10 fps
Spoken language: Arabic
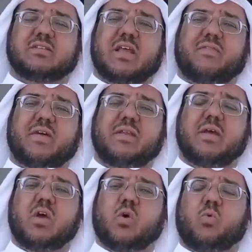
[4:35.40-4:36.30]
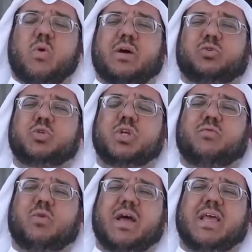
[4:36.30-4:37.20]
سلفا
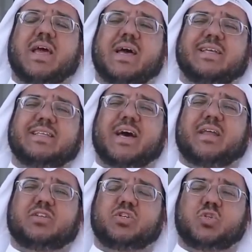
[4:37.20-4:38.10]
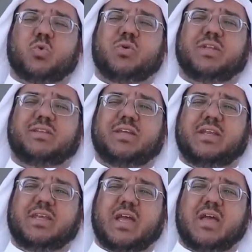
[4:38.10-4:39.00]
وتشرف عليها إدارة الشؤون
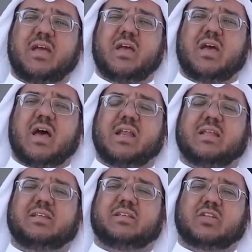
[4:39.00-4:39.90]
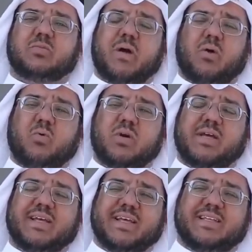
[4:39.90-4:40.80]
الدينية التي تتبع
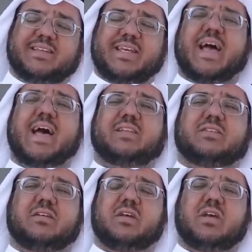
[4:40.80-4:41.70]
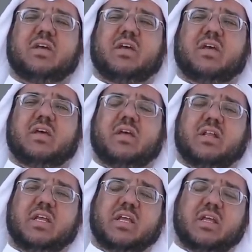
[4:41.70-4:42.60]
اتحاد
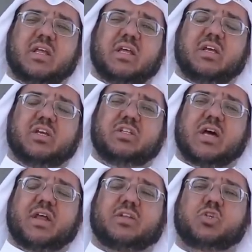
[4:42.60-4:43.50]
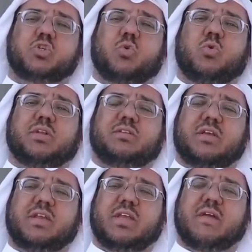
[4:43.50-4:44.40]
لإدارات الشؤون
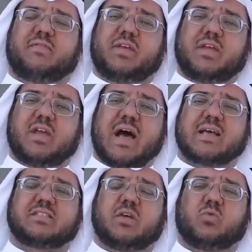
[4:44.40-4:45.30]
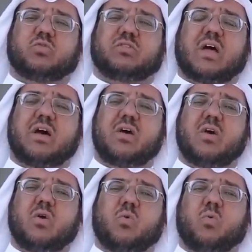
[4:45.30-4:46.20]
الدينية في آسيا الوسطى
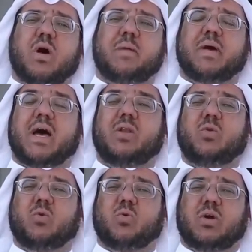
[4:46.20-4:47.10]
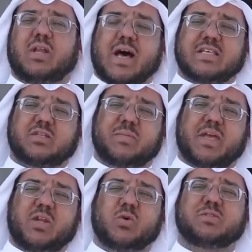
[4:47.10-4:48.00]
ومحله العاصمة
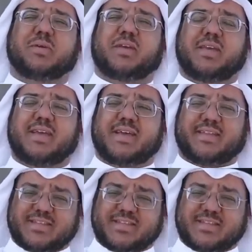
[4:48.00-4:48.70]
الأوزبكية